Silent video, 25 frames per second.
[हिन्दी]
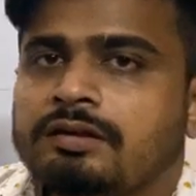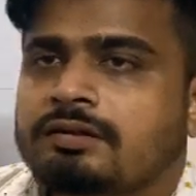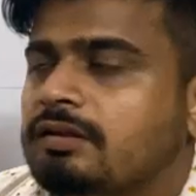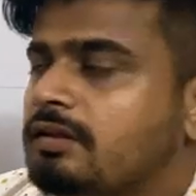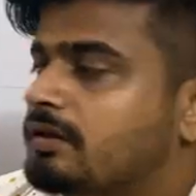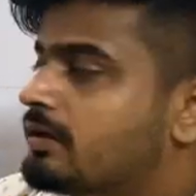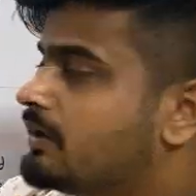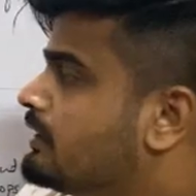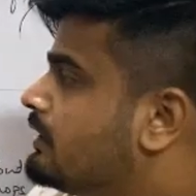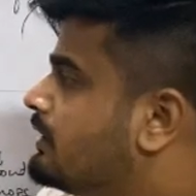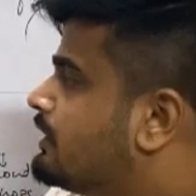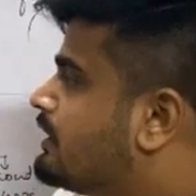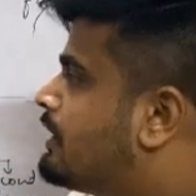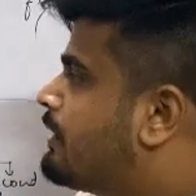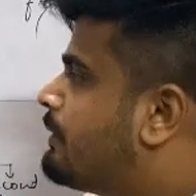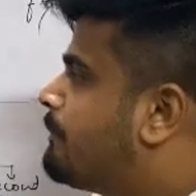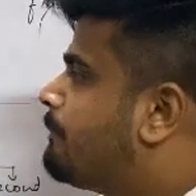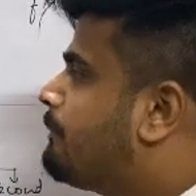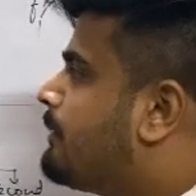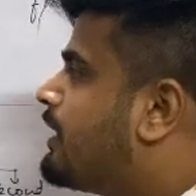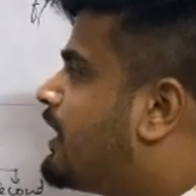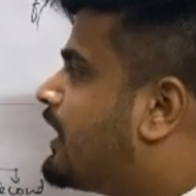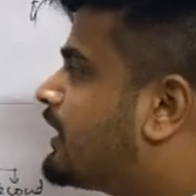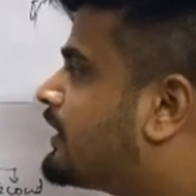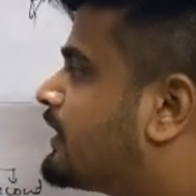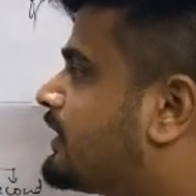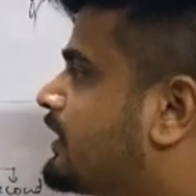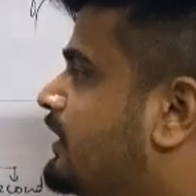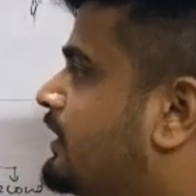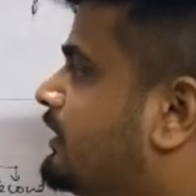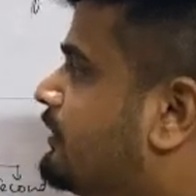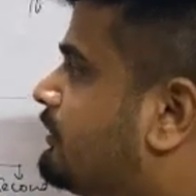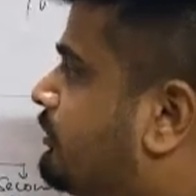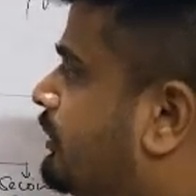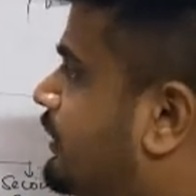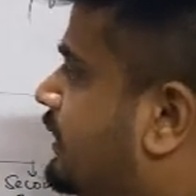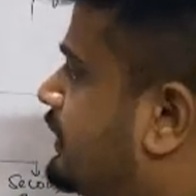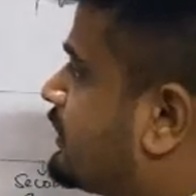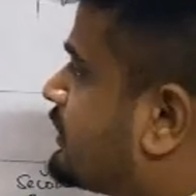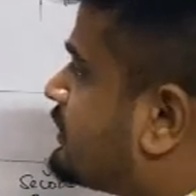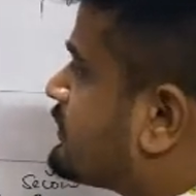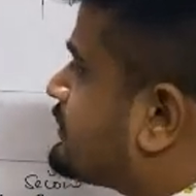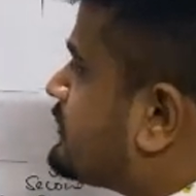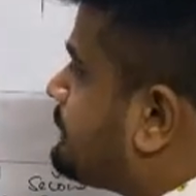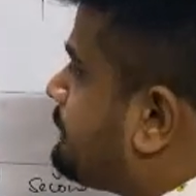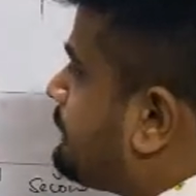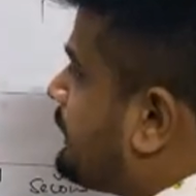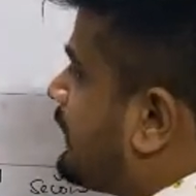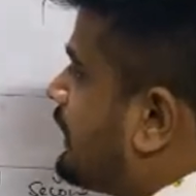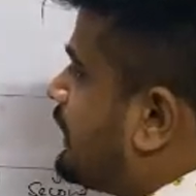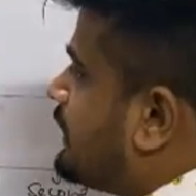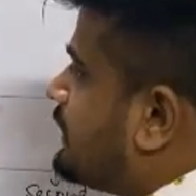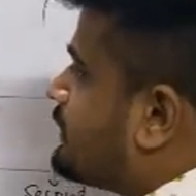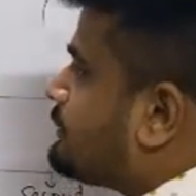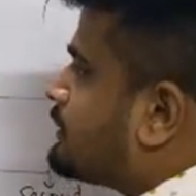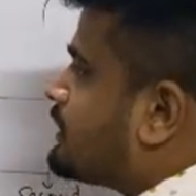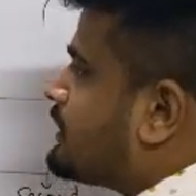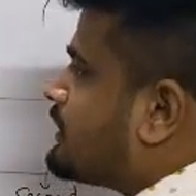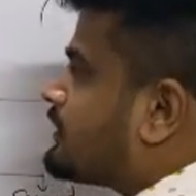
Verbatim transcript: ठीक है मार्केट ट्रेडर्स से पहले हम